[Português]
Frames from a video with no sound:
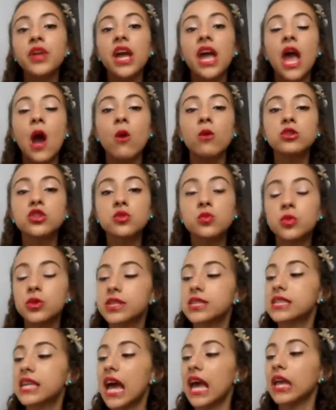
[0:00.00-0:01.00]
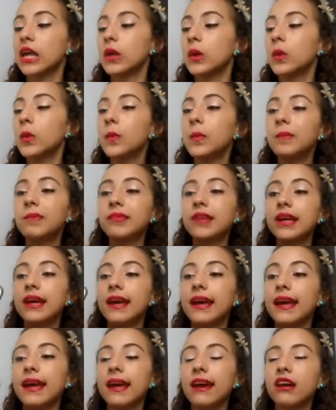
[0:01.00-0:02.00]
é o último que saiu.
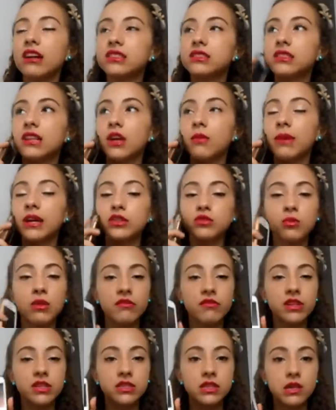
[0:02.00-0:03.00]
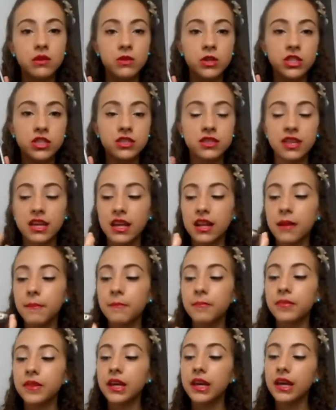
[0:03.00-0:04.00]
É, eu acho que tem mais uma versão antes dele.
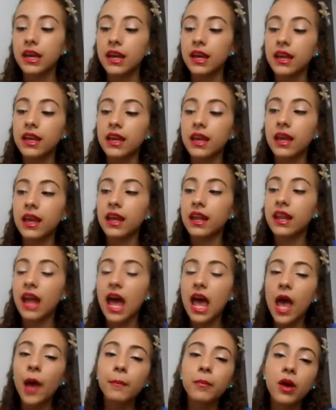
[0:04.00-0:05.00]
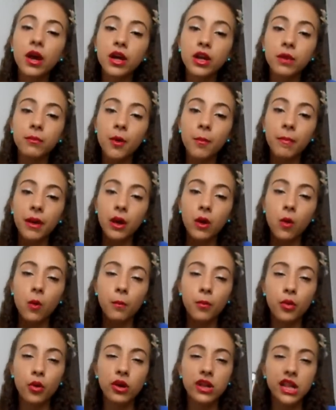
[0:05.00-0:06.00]
E na época que meu pai
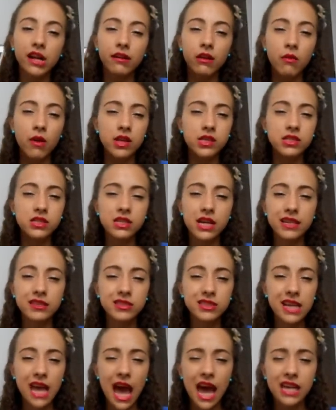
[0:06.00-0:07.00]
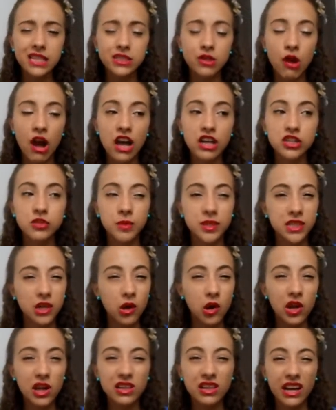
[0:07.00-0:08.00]
comprou, ele tava 400 reais, eu acho, mas
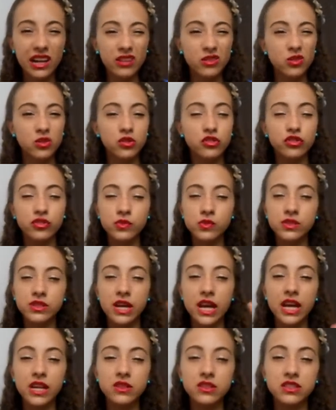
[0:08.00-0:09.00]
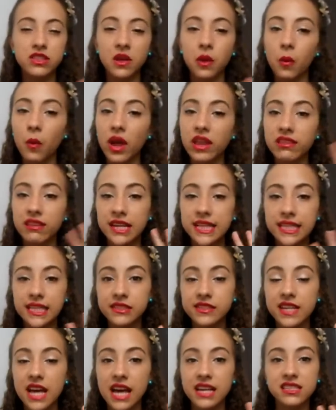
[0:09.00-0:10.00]
agora ele tá em torno de 250,
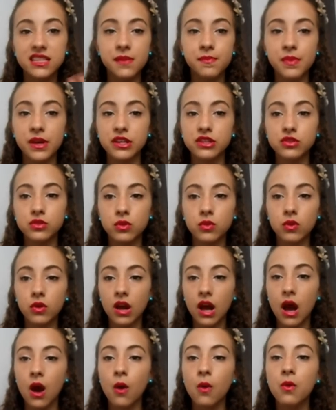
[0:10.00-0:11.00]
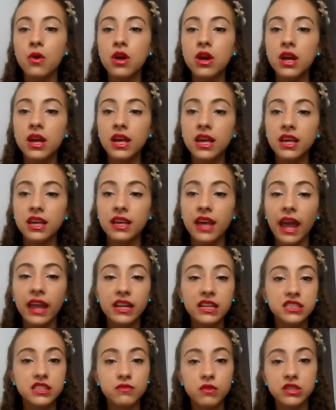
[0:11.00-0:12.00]
300 reais, depende do local. E
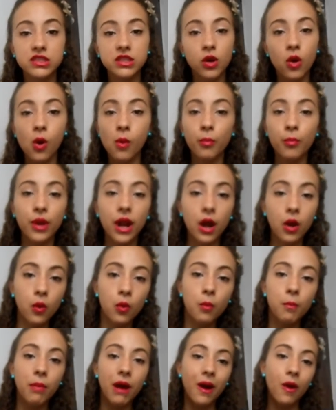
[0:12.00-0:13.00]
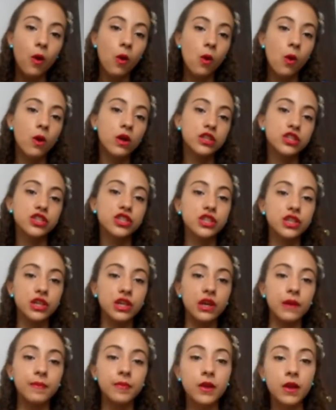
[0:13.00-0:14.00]
ainda se você comprar com
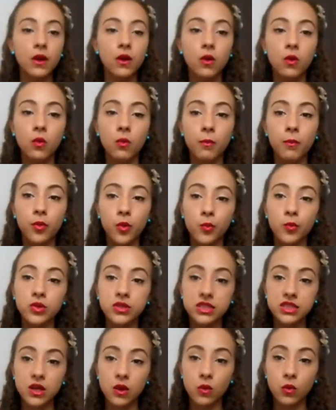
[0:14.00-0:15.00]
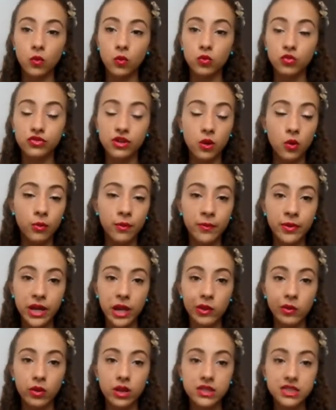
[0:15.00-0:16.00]
pacote, com promoção de alguma
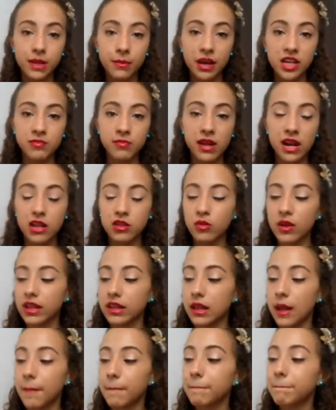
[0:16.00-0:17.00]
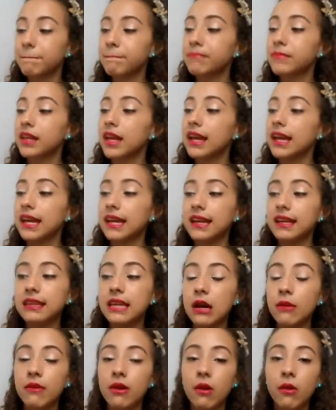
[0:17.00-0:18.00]
operadora, tá mais barato ainda.
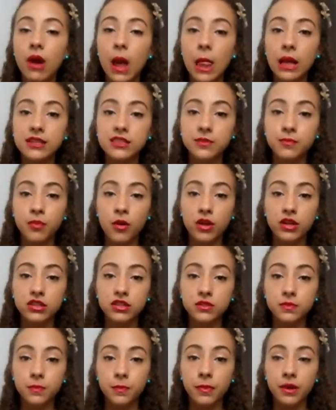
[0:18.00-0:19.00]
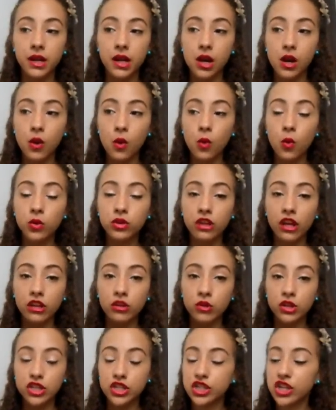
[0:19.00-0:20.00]
Então é o Galaxy Pocket branco, tem
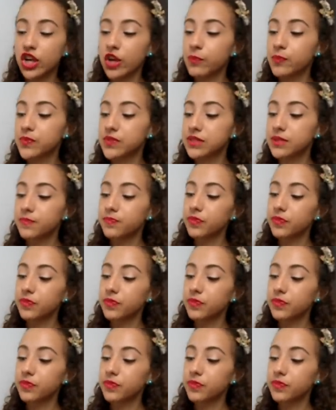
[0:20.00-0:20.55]
dois chips.